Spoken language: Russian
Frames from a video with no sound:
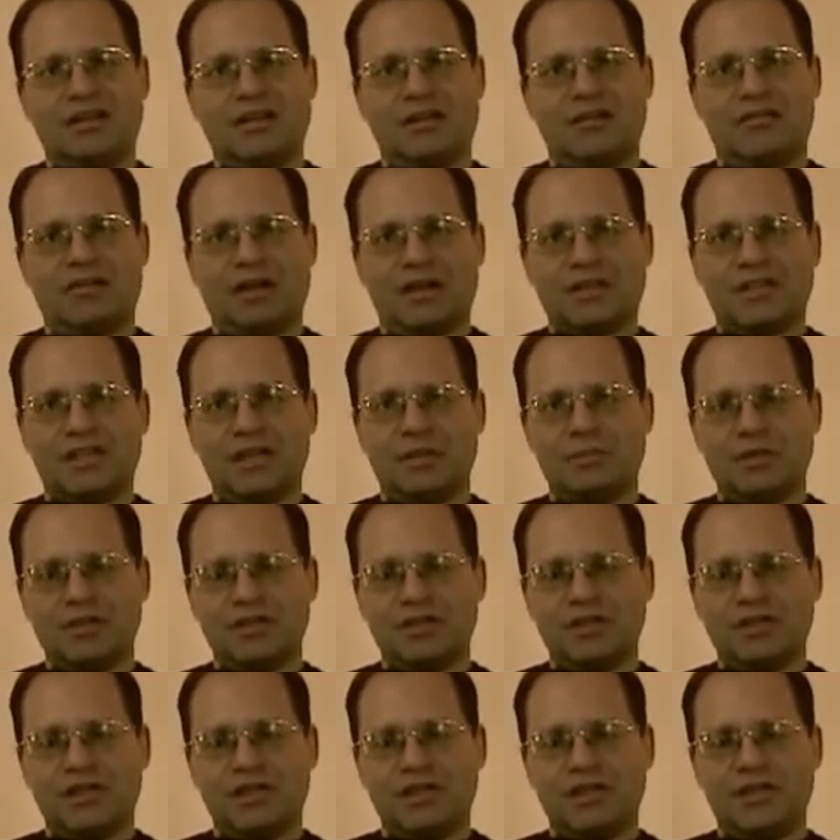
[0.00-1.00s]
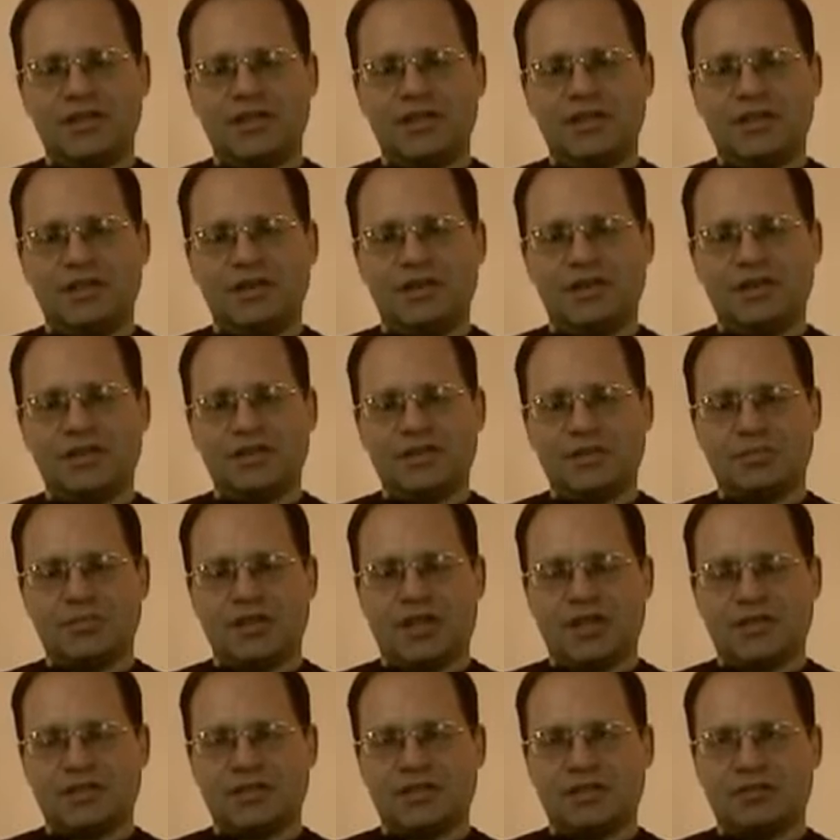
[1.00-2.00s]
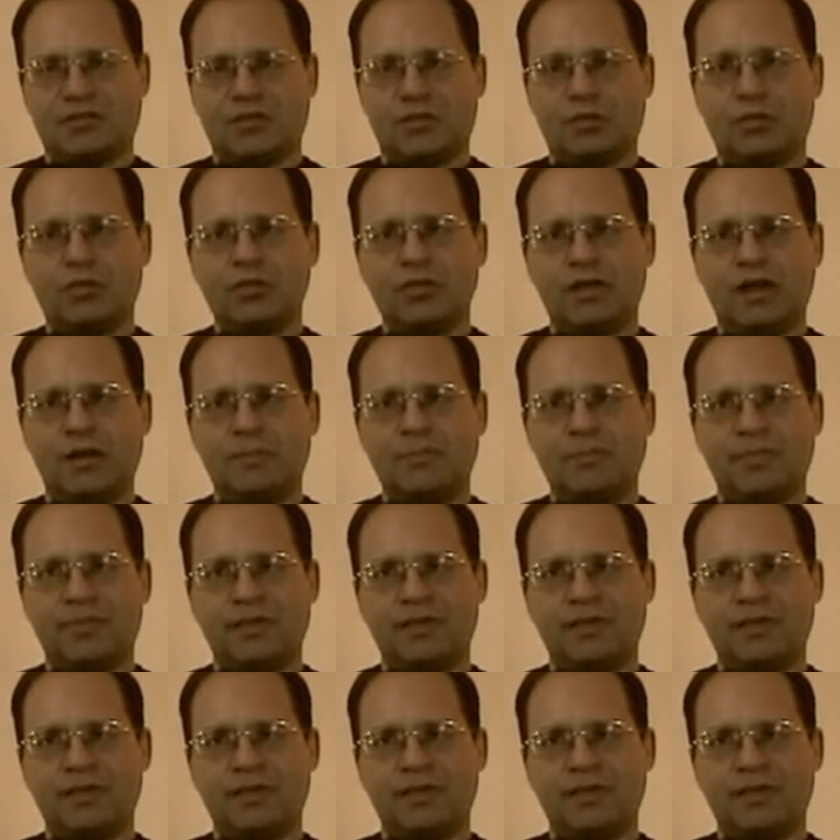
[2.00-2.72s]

в октябрьские дни 17 года,